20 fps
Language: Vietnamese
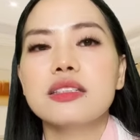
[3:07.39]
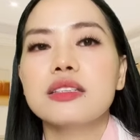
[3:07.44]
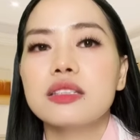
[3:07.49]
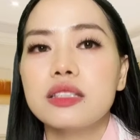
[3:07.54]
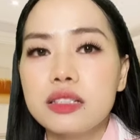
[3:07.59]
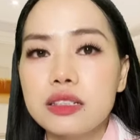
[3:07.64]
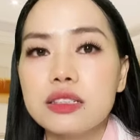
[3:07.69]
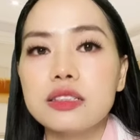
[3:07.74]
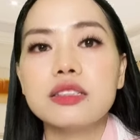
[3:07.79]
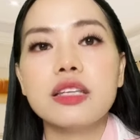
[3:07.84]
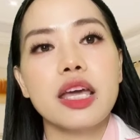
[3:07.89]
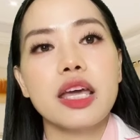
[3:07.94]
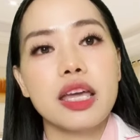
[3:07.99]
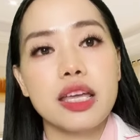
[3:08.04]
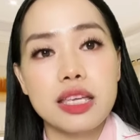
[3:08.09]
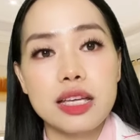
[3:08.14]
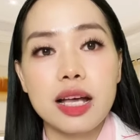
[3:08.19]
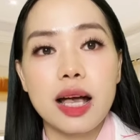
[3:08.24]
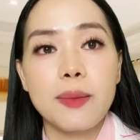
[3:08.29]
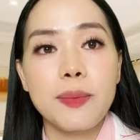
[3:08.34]
tử tế
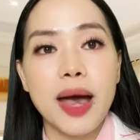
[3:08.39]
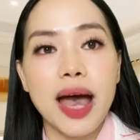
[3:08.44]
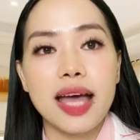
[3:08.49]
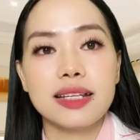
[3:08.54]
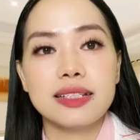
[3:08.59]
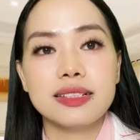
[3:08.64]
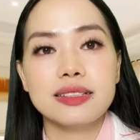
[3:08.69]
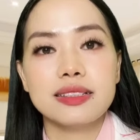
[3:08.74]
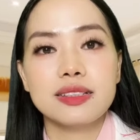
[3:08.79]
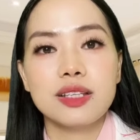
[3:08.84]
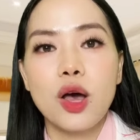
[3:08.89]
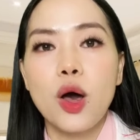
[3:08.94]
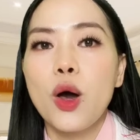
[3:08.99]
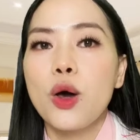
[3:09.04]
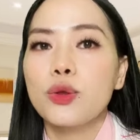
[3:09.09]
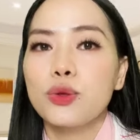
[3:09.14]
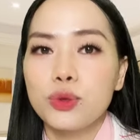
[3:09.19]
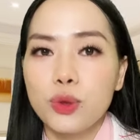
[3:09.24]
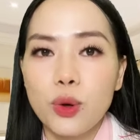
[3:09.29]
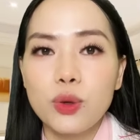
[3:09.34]
như các bạn,
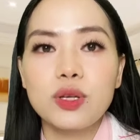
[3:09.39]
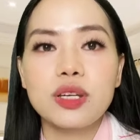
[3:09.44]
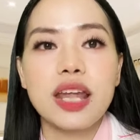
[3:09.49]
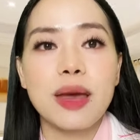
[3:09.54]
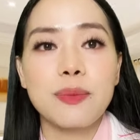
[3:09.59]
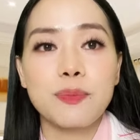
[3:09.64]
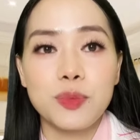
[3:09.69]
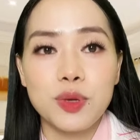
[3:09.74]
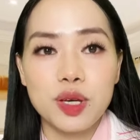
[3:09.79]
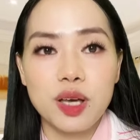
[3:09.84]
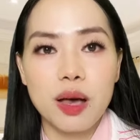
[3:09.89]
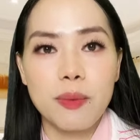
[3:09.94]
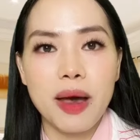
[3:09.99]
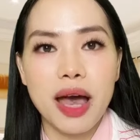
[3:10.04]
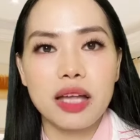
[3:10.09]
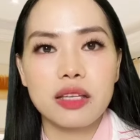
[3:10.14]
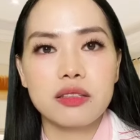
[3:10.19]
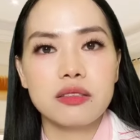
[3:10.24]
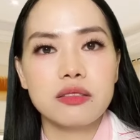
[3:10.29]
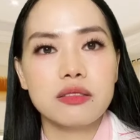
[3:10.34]
tốt đẹp như các bạn,
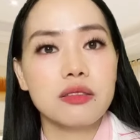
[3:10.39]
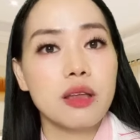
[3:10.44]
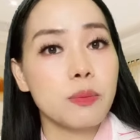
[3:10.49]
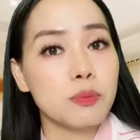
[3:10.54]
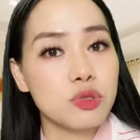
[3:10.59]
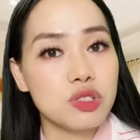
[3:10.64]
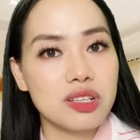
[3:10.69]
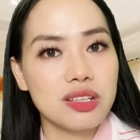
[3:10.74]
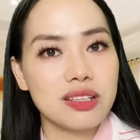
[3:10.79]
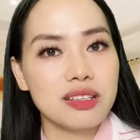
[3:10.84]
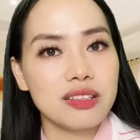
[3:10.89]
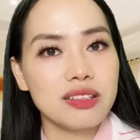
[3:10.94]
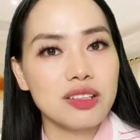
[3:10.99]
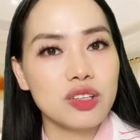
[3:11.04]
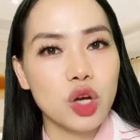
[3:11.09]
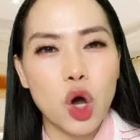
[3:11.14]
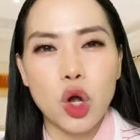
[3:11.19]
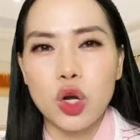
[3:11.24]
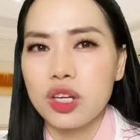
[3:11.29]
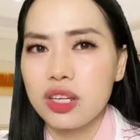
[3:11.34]
thậm chí
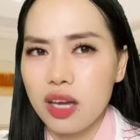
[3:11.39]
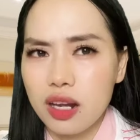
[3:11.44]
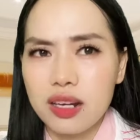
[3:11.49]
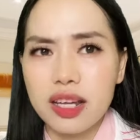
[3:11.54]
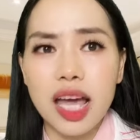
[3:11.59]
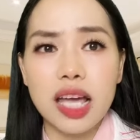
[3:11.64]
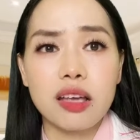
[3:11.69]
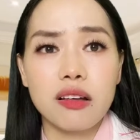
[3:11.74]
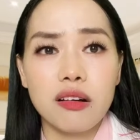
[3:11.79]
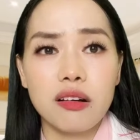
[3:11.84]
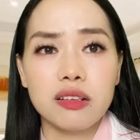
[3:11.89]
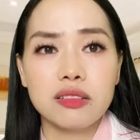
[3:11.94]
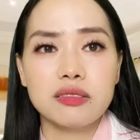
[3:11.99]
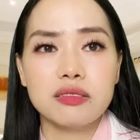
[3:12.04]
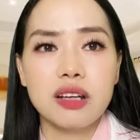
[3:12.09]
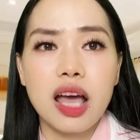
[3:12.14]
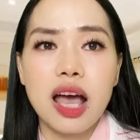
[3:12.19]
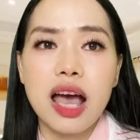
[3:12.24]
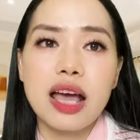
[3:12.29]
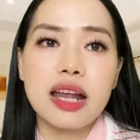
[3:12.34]
còn nhân cách hơn,
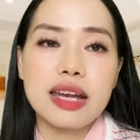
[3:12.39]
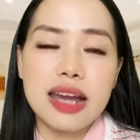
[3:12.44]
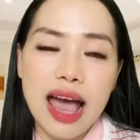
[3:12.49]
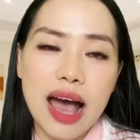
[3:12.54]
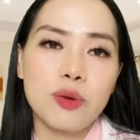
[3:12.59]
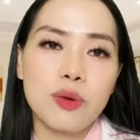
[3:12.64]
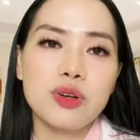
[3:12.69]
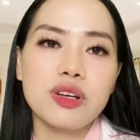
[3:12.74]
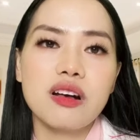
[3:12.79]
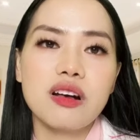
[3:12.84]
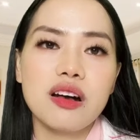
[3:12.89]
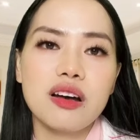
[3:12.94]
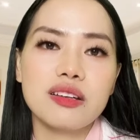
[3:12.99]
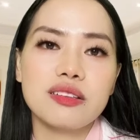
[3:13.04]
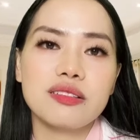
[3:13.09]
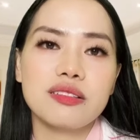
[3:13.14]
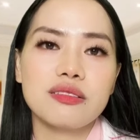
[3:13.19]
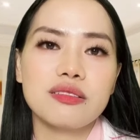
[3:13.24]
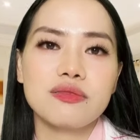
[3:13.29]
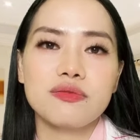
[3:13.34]
đạo đức hơn
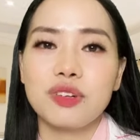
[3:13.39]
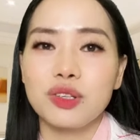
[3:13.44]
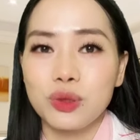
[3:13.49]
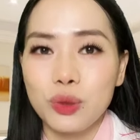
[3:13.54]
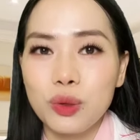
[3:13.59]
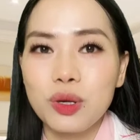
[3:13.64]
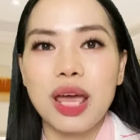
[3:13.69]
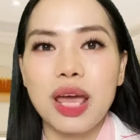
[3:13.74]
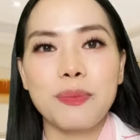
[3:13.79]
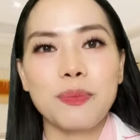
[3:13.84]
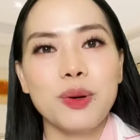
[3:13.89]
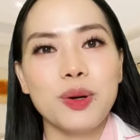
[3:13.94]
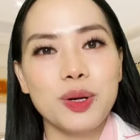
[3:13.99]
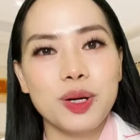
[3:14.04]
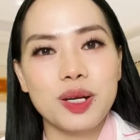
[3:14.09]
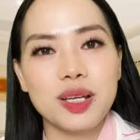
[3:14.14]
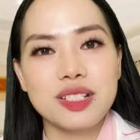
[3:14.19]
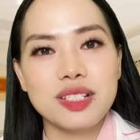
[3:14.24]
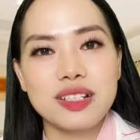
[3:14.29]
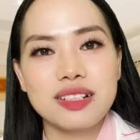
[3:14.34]
và tốt đẹp hơn
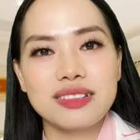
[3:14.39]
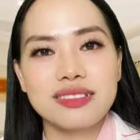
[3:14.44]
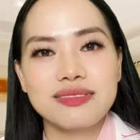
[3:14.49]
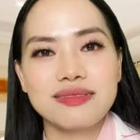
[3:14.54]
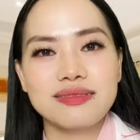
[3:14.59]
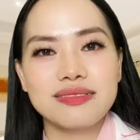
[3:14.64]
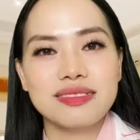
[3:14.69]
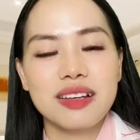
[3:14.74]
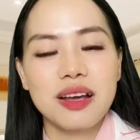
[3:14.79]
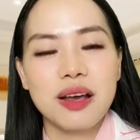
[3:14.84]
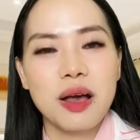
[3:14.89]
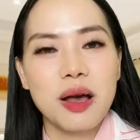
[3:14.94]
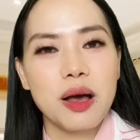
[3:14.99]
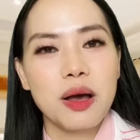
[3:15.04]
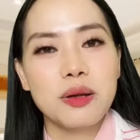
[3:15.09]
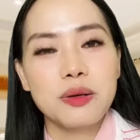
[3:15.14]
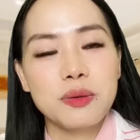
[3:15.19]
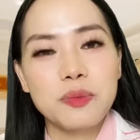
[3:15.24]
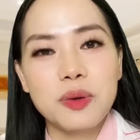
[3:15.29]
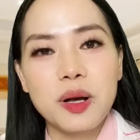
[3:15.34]
đấy chứ,
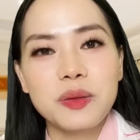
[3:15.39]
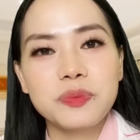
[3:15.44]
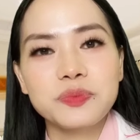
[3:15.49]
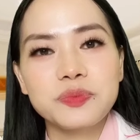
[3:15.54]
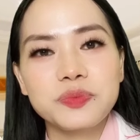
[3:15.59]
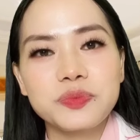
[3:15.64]
đúng không?